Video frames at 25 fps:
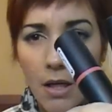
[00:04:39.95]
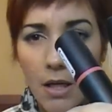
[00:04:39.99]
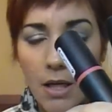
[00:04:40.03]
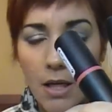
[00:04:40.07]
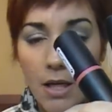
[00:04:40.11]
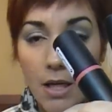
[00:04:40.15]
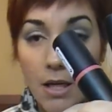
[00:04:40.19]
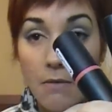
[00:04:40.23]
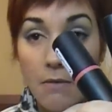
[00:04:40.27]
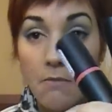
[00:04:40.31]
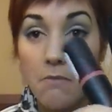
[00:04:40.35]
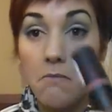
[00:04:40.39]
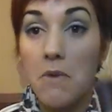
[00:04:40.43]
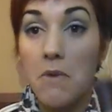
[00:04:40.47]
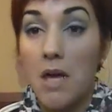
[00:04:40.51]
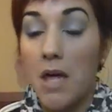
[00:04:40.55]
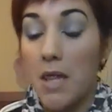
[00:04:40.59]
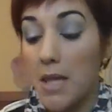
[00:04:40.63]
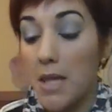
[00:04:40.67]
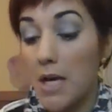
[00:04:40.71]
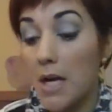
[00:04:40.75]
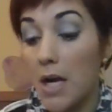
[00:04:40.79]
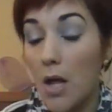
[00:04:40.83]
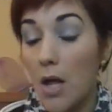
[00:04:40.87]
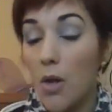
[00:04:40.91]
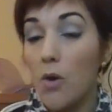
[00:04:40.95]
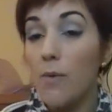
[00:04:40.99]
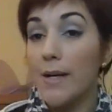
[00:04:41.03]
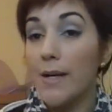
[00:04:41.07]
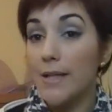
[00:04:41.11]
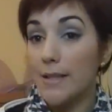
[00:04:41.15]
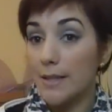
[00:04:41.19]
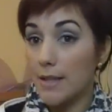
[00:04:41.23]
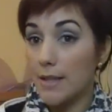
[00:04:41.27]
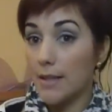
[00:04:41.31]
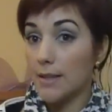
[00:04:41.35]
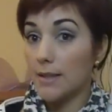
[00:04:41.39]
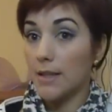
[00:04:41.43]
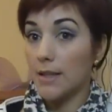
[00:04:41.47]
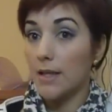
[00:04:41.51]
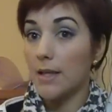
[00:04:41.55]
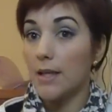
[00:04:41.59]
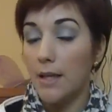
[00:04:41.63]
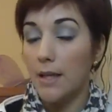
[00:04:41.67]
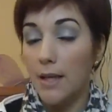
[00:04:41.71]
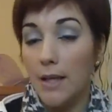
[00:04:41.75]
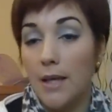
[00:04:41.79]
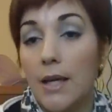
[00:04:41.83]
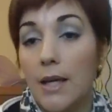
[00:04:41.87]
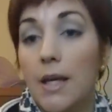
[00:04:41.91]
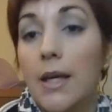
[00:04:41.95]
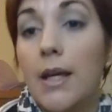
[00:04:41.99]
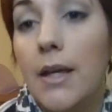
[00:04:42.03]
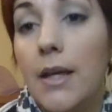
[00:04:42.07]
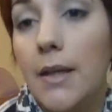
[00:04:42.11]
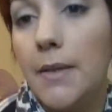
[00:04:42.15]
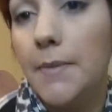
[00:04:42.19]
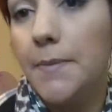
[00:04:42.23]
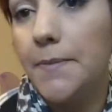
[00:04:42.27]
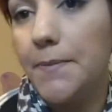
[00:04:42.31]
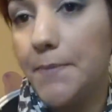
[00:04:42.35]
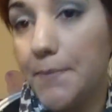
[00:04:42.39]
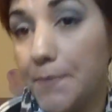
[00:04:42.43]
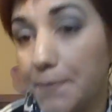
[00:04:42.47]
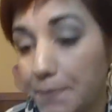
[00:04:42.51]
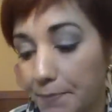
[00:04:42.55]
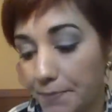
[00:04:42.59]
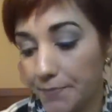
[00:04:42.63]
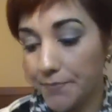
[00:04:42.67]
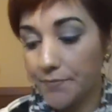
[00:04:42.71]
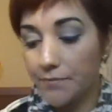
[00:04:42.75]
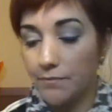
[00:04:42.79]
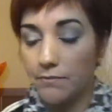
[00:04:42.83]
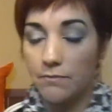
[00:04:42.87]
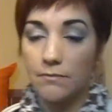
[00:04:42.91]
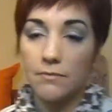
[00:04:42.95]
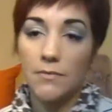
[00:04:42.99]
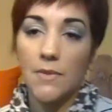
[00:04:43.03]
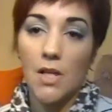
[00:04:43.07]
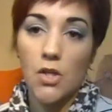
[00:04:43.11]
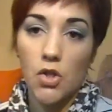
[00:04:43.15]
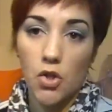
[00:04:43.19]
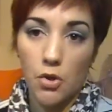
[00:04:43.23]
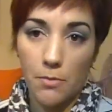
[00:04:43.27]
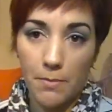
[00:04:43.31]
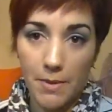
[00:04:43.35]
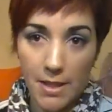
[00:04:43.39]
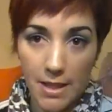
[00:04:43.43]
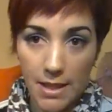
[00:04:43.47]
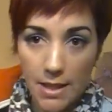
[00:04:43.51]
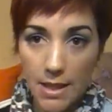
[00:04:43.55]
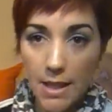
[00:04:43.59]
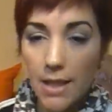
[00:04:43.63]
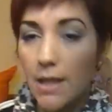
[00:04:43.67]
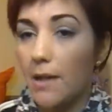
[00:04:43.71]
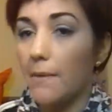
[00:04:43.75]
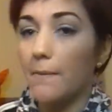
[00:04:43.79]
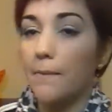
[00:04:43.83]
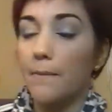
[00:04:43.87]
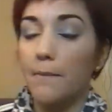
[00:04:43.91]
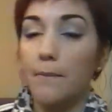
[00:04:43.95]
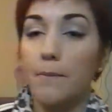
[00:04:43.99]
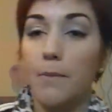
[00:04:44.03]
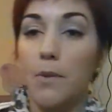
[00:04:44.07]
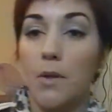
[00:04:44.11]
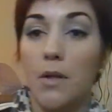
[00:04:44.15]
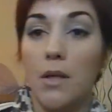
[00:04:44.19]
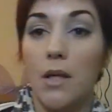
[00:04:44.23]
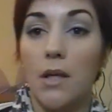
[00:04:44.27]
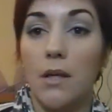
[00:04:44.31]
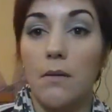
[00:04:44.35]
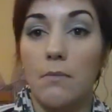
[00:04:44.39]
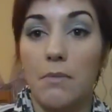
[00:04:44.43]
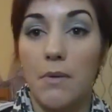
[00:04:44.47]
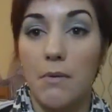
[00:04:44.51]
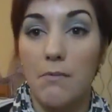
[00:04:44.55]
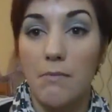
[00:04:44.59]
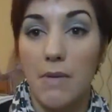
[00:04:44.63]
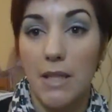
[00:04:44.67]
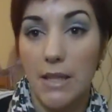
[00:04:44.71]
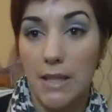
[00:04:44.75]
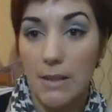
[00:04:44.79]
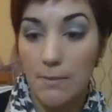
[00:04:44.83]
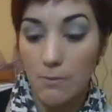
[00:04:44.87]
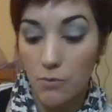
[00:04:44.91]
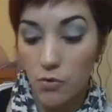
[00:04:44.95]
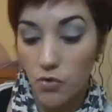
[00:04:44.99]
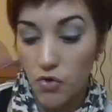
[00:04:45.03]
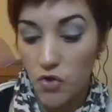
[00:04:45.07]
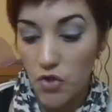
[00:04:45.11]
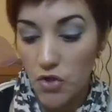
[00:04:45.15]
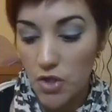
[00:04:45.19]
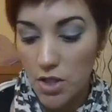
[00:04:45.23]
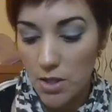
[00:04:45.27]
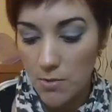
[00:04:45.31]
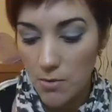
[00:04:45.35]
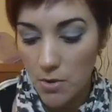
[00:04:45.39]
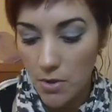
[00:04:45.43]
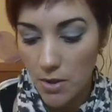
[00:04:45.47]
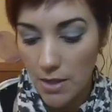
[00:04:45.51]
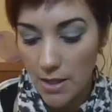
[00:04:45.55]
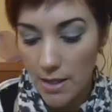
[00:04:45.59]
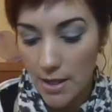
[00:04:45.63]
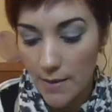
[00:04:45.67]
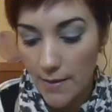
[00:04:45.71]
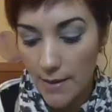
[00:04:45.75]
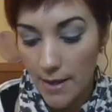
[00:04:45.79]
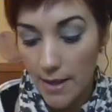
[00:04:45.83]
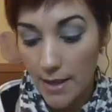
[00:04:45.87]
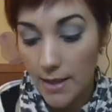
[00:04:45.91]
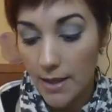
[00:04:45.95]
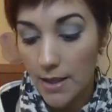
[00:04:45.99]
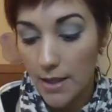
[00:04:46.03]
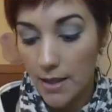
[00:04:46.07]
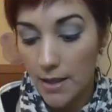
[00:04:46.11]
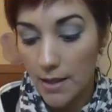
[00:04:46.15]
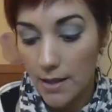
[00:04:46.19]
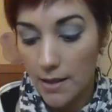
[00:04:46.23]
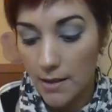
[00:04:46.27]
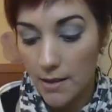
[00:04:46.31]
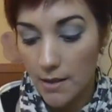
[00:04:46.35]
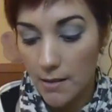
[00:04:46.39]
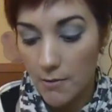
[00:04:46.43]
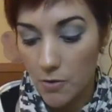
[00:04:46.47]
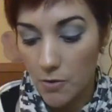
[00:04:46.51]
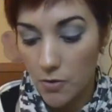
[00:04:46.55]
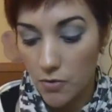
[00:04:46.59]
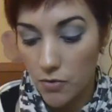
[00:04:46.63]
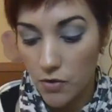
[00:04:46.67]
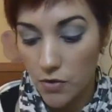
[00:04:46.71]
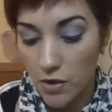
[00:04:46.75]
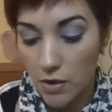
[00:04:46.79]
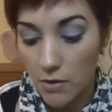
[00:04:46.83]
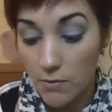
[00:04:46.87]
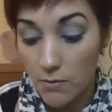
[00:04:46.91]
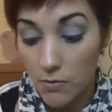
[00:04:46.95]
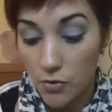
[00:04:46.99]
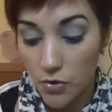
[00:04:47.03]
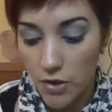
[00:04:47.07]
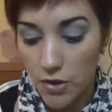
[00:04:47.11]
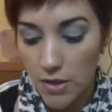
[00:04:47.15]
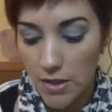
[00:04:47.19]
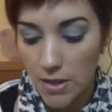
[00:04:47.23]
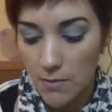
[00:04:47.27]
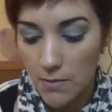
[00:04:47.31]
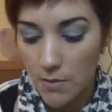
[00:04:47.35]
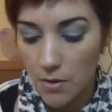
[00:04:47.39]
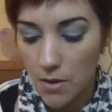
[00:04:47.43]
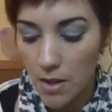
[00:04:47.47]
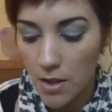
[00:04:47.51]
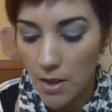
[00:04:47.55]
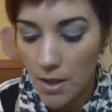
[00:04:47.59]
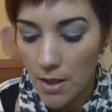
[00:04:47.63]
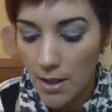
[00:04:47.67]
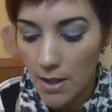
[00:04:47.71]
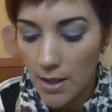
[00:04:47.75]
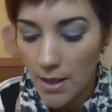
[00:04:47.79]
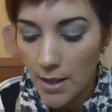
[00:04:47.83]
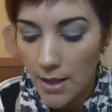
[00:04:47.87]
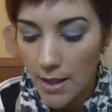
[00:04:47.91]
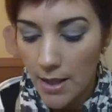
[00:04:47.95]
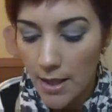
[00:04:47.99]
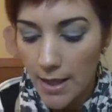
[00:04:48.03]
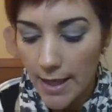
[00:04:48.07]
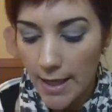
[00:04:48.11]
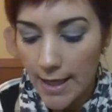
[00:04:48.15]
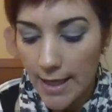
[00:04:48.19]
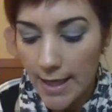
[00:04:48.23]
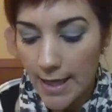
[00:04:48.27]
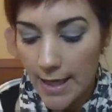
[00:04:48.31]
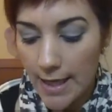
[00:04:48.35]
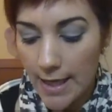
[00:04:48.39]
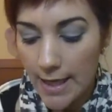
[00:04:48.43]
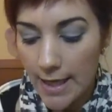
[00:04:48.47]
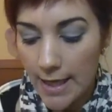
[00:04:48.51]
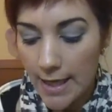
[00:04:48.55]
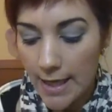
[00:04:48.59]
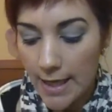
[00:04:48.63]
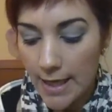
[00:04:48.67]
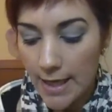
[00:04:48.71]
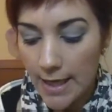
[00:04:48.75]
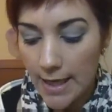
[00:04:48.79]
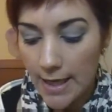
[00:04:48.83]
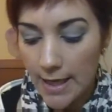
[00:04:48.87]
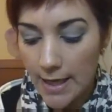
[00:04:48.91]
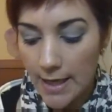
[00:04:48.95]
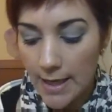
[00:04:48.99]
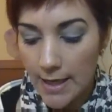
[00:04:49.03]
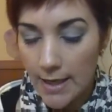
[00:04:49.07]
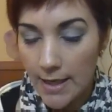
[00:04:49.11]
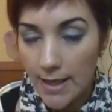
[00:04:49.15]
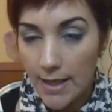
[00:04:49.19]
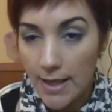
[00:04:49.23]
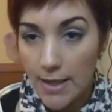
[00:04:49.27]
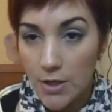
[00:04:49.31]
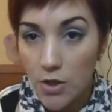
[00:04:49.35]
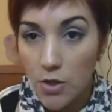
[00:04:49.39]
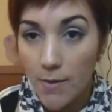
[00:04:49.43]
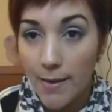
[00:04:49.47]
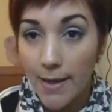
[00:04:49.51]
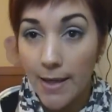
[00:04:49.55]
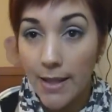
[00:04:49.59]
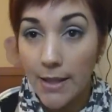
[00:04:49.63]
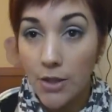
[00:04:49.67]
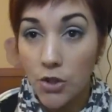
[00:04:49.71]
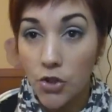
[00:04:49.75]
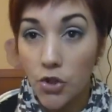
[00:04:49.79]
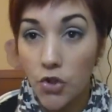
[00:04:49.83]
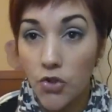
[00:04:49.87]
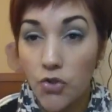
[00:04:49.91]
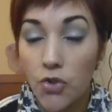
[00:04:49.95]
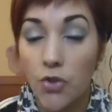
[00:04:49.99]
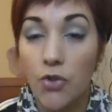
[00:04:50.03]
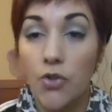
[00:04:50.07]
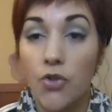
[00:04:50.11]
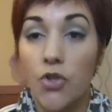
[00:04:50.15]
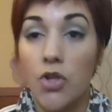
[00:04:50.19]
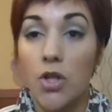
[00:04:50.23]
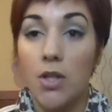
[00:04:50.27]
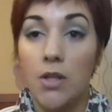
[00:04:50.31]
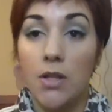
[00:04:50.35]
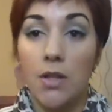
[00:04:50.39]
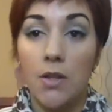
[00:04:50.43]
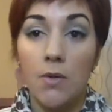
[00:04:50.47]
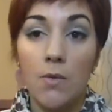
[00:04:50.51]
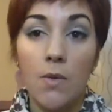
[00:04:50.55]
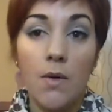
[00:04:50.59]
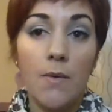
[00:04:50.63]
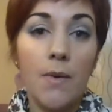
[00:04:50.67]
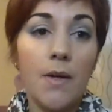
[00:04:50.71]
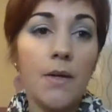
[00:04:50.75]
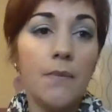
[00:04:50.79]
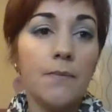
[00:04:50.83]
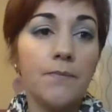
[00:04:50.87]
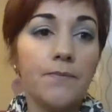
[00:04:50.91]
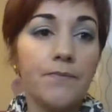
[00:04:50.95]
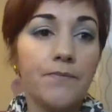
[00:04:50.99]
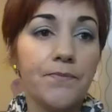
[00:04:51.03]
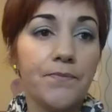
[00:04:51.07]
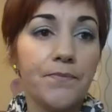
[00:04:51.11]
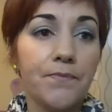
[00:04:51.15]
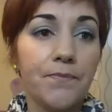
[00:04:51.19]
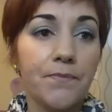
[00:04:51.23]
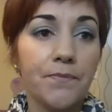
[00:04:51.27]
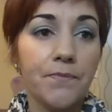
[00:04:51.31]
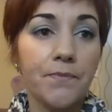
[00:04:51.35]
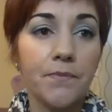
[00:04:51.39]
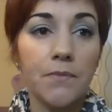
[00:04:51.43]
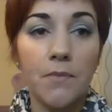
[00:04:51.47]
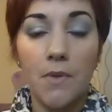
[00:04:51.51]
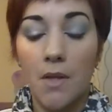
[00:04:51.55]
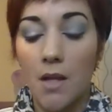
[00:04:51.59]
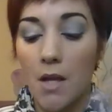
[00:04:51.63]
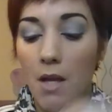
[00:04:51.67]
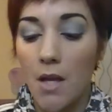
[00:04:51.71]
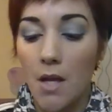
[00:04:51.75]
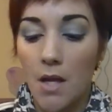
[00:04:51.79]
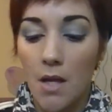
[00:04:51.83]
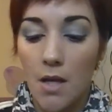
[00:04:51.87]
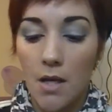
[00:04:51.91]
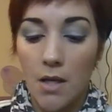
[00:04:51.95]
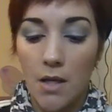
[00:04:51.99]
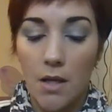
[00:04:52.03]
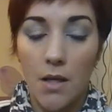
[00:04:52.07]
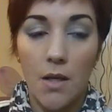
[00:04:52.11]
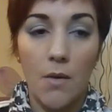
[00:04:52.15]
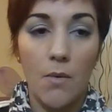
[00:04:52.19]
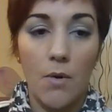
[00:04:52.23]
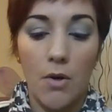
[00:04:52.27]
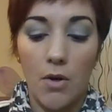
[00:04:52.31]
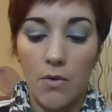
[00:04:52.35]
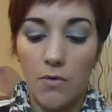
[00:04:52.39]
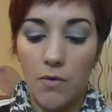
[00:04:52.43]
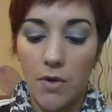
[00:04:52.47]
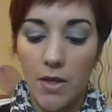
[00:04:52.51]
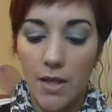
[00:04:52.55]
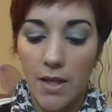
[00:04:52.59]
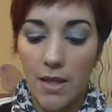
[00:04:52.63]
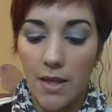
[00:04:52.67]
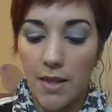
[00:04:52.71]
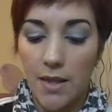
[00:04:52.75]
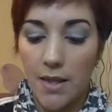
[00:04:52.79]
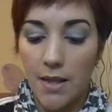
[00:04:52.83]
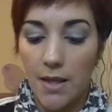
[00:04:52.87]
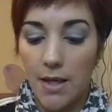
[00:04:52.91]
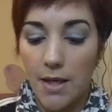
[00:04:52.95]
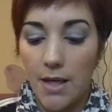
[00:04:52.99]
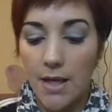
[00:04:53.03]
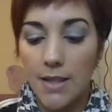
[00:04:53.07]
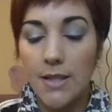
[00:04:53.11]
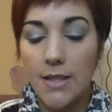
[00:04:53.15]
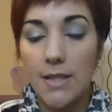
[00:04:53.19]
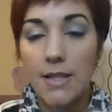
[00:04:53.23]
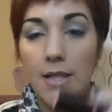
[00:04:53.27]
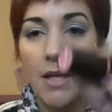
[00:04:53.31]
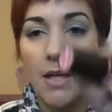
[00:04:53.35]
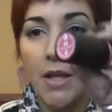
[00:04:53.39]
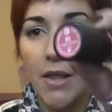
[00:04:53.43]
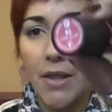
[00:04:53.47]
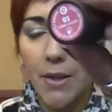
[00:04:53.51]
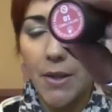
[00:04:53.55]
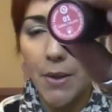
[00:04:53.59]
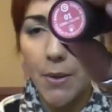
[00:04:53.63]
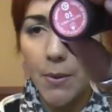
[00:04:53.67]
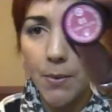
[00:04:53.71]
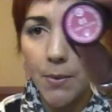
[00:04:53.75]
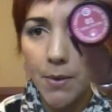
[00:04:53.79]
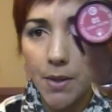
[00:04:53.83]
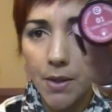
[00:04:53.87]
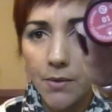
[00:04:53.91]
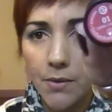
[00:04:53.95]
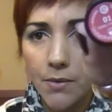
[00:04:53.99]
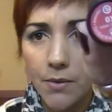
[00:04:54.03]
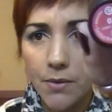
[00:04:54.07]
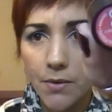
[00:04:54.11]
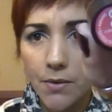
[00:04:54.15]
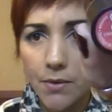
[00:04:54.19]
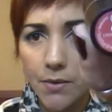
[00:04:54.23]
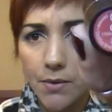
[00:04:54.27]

y me han dejado bastante eh, sorprendida, porque inventan muchísimo y la verdad que, me gustaron muchísimo. Eh, esto valen 2,89 y bueno, voy a hacer, este es el 01,